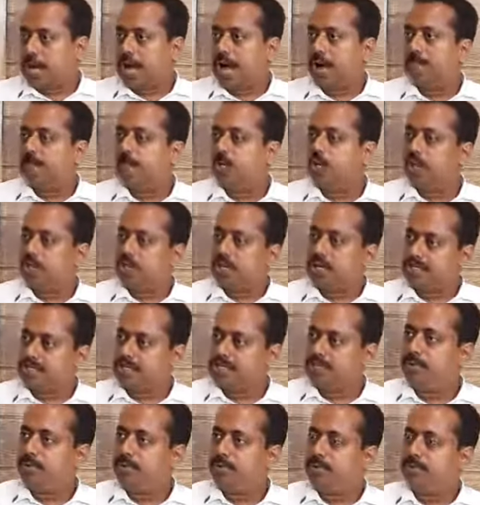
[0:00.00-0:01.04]
அப்போது ஒரு
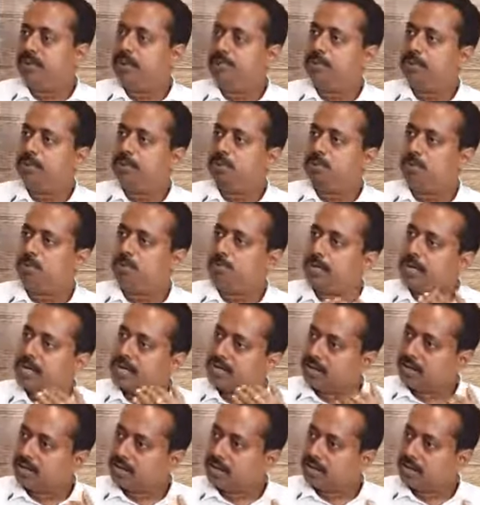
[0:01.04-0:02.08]
கஸ்டமர் வந்து பத்து ரூபா
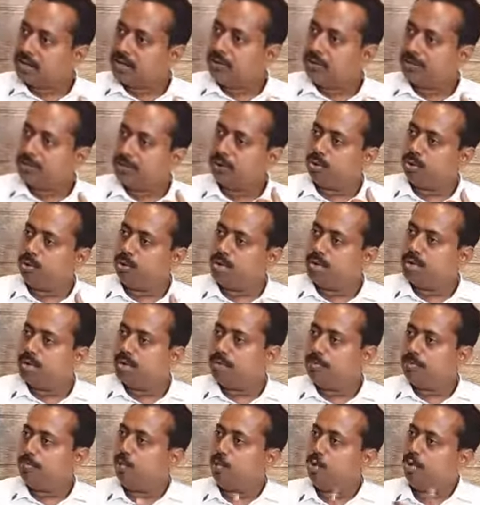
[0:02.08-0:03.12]
பணம் கட்டுறாரு பத்து
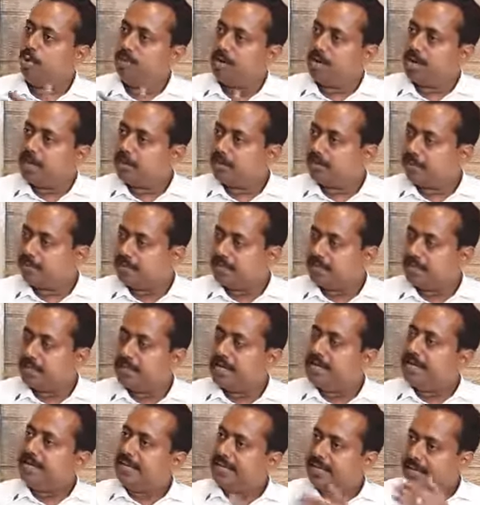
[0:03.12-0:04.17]
ரூபாய்க்கான பொருள் வாங்கிட்டு போயிட்டார்
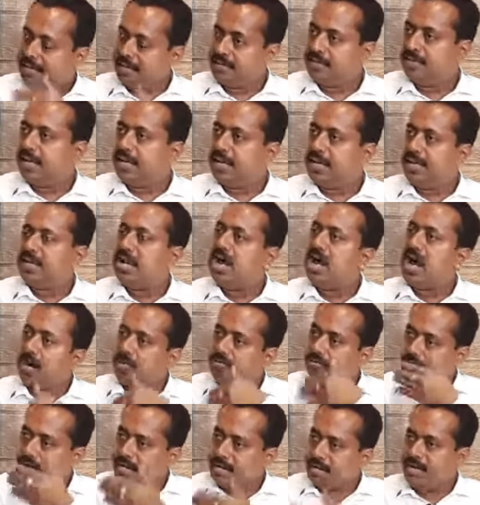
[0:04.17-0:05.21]
இதில்
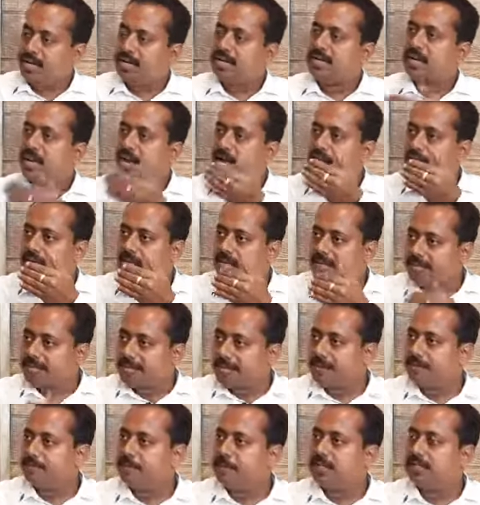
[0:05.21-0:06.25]
அவரை நாங்கள்
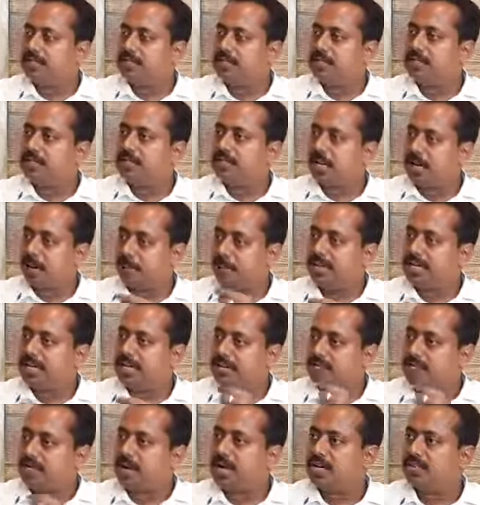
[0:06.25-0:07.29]
ஏமாத்துறது
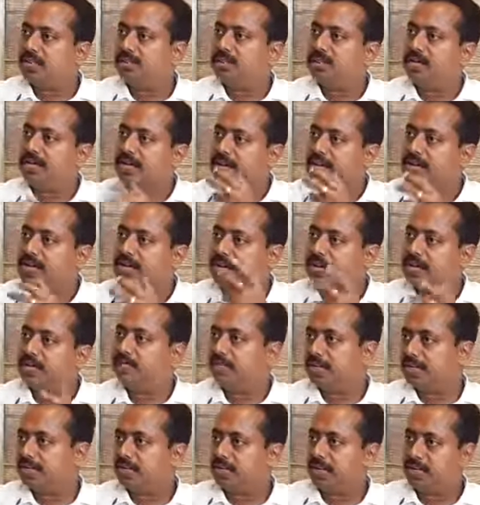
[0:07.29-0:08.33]
அப்படிங்கிற வார்த்தைக்கு எங்கே
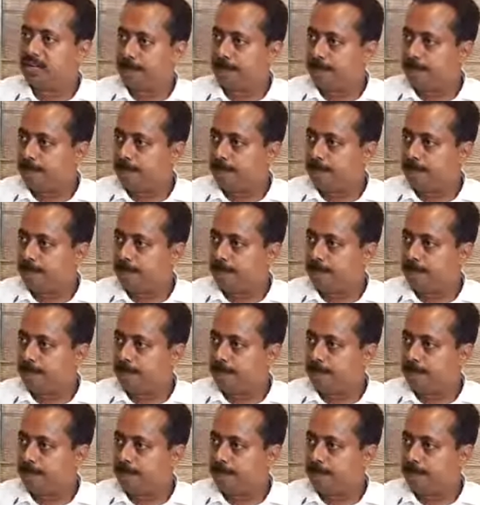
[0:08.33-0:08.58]
இடம் இருக்குங்க